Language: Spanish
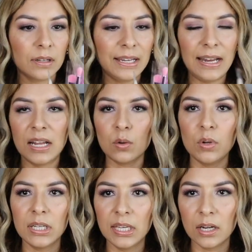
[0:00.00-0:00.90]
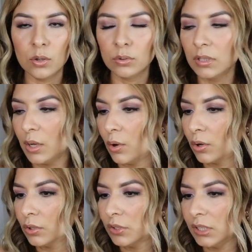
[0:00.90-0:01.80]
crear cualquier look de
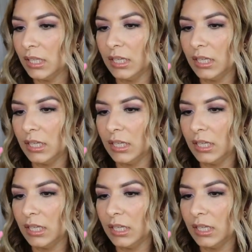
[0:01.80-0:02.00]
ojos